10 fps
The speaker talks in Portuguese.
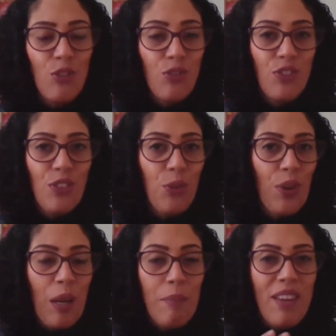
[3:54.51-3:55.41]
Eu, eu
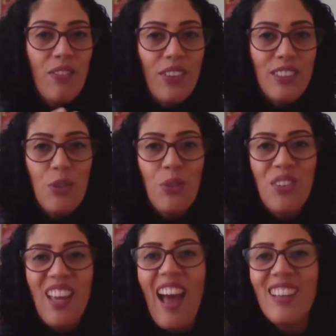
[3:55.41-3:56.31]
acabei fazendo
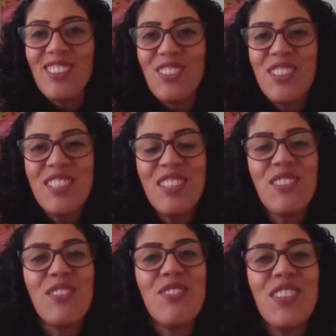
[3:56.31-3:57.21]
um gasto
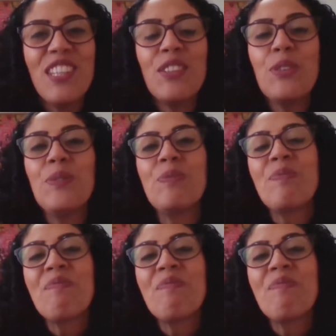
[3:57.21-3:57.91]
indevido